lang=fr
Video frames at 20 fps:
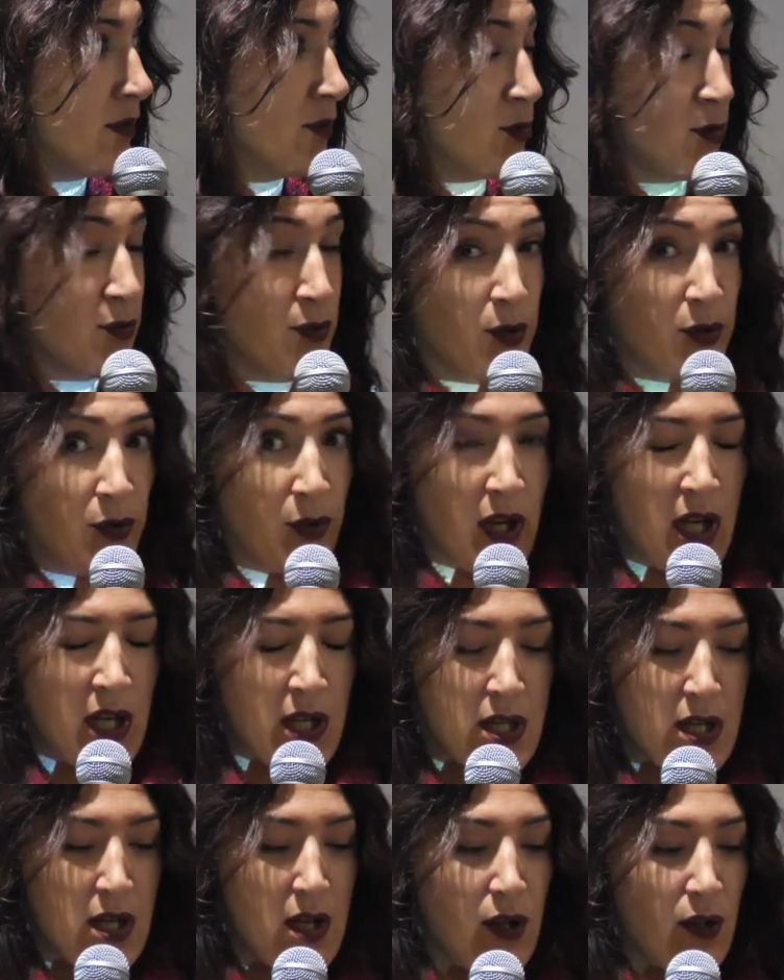son doctorat,
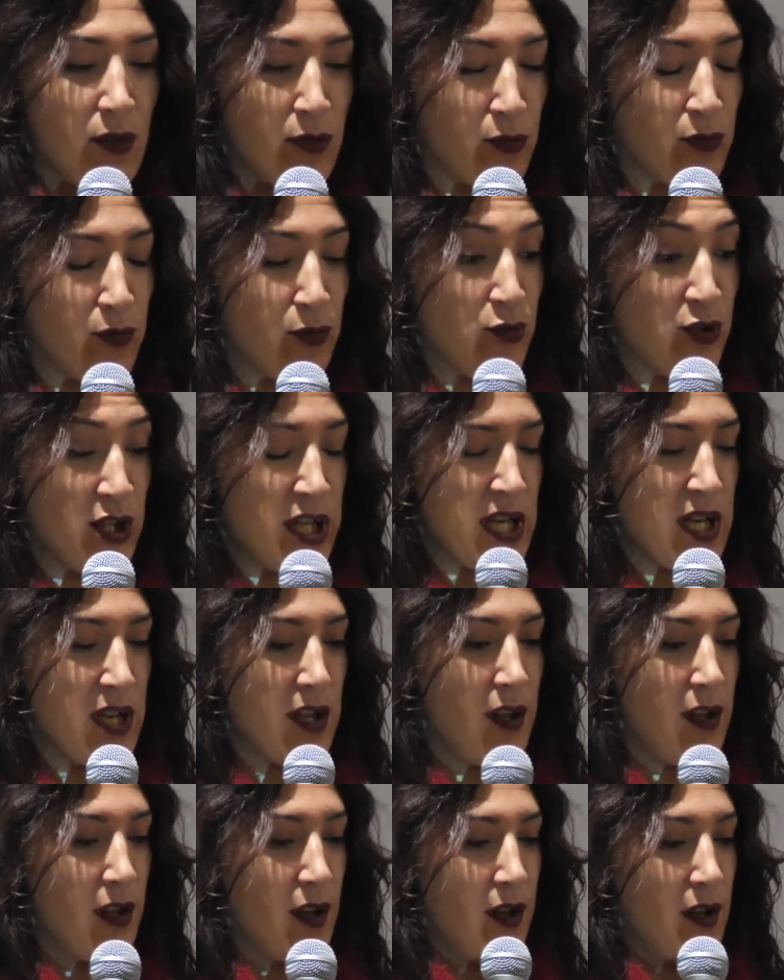son sujet,
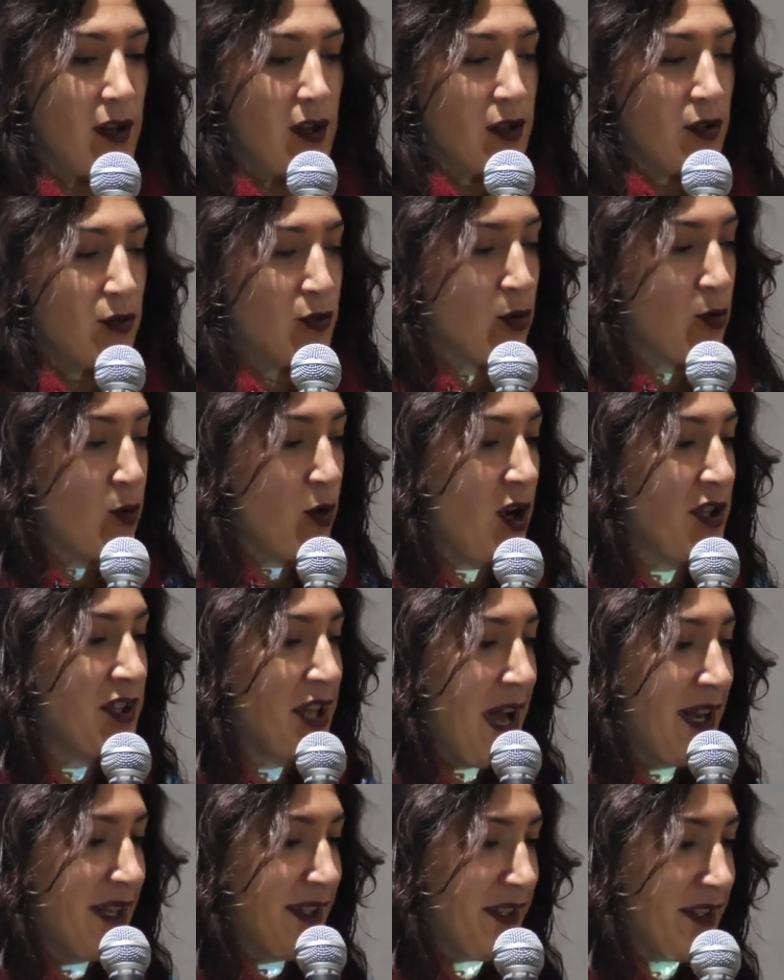de le rendre
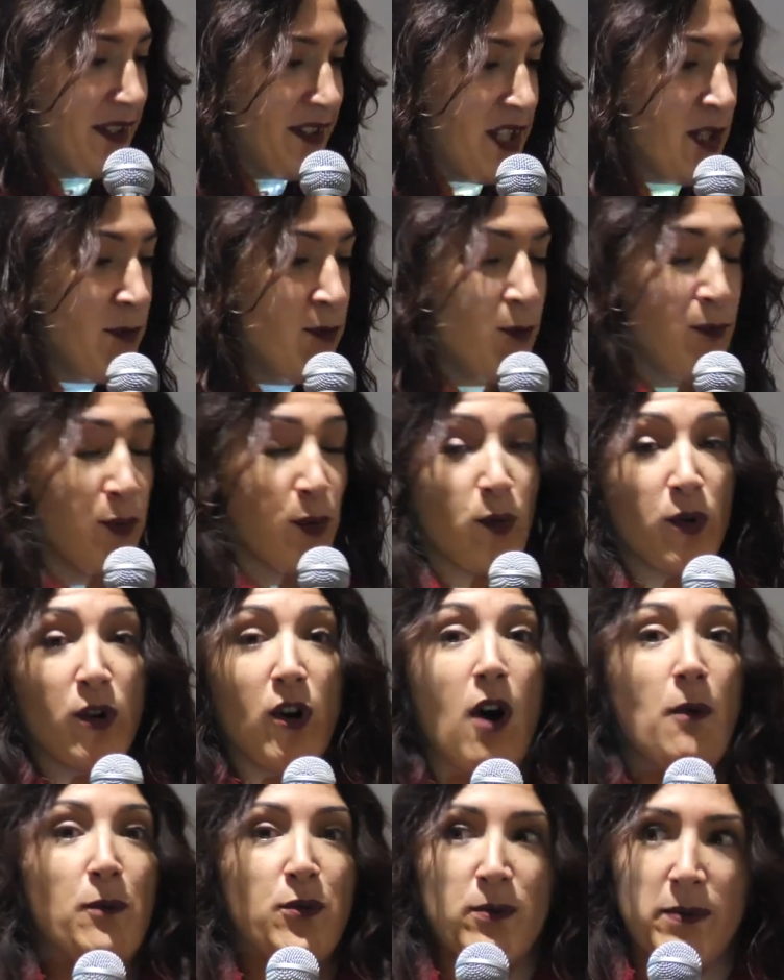accessible pour le
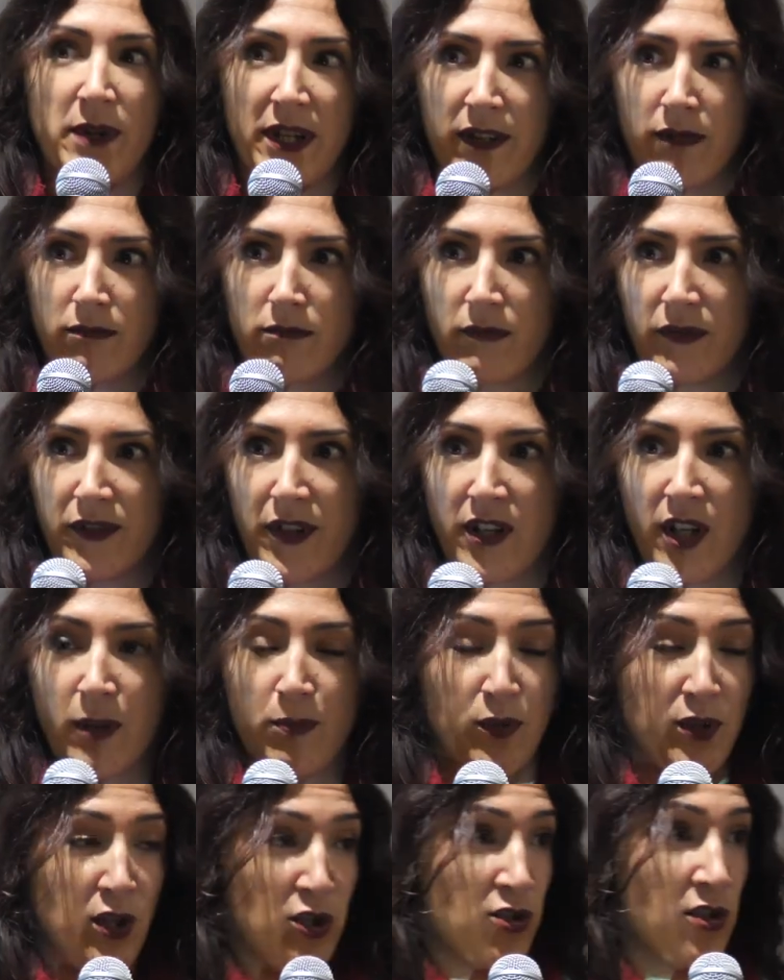grand public, c'est-à-dire
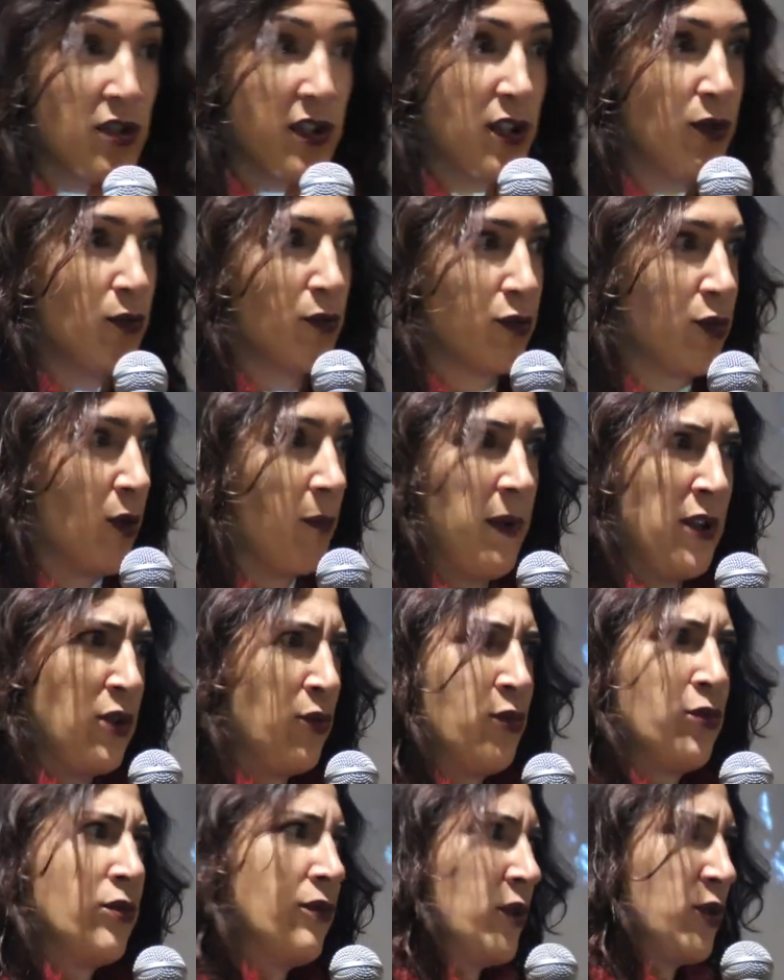pour des gens qui ne sont pas
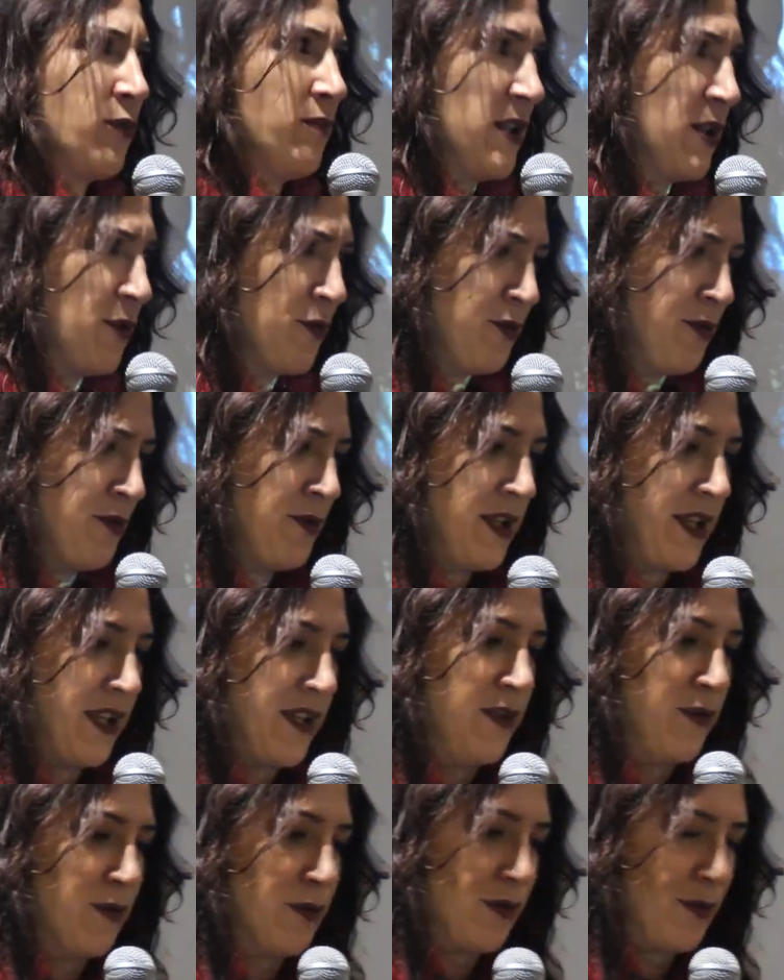du tout dans votre milieu et
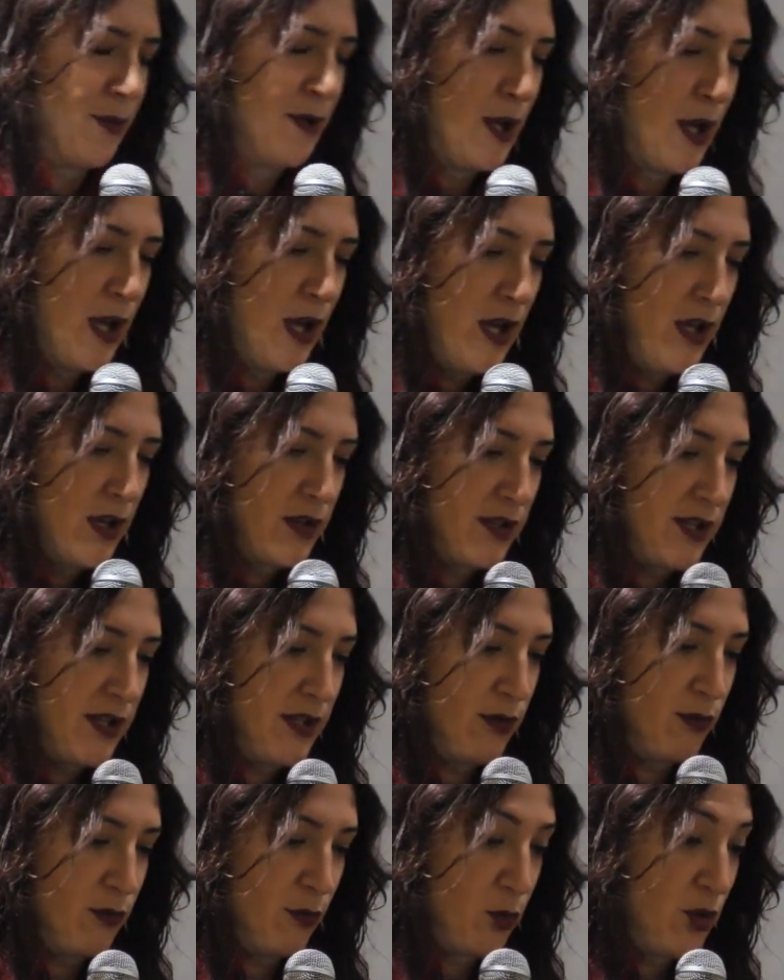qui ne
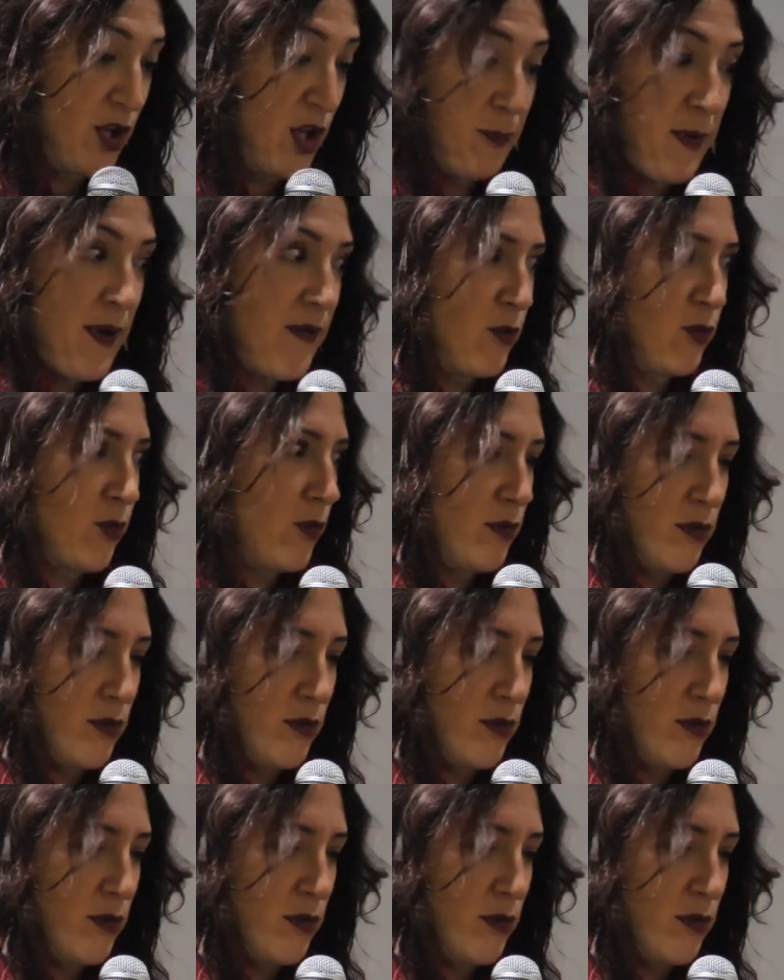qui ne connaissent pas votre,